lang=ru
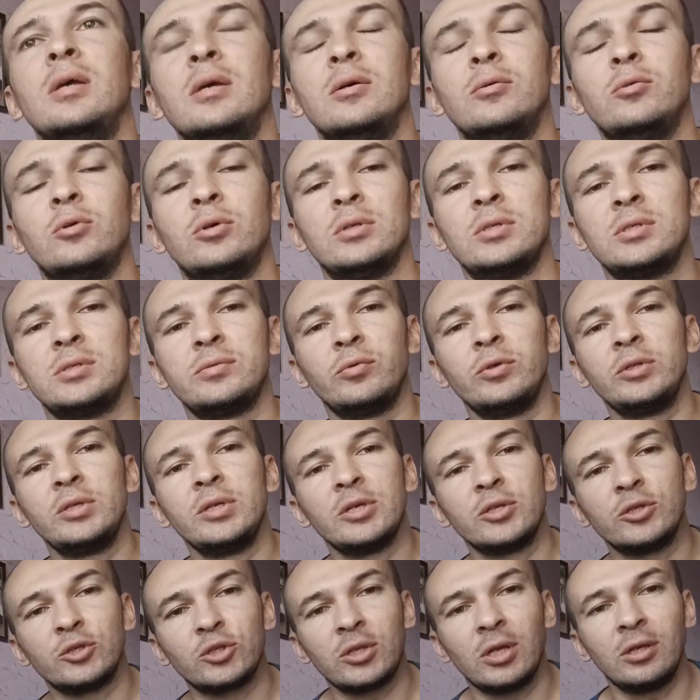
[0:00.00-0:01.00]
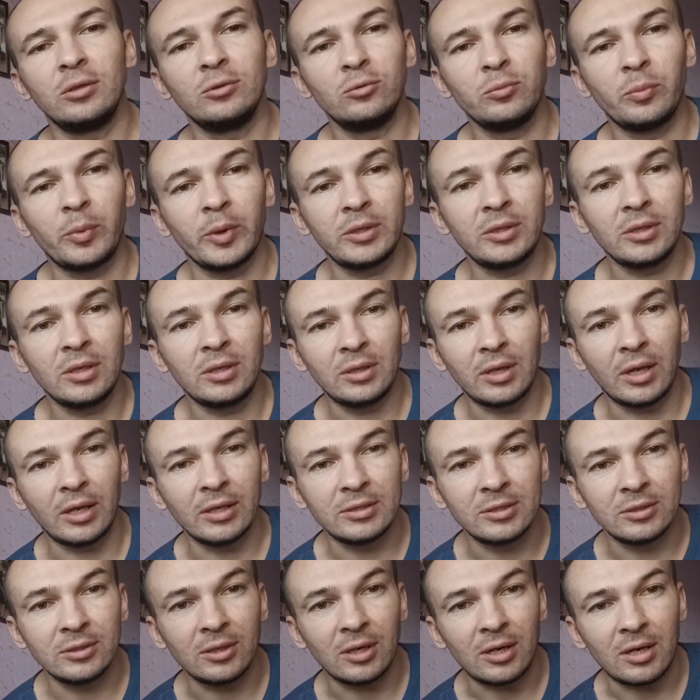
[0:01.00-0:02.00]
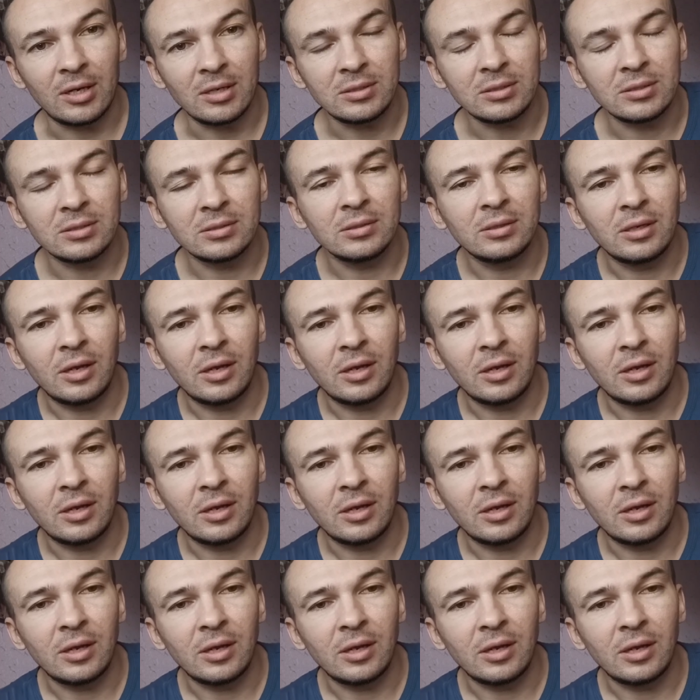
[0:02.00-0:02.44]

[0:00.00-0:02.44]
Вот, сегодня я штангу поднял один раз,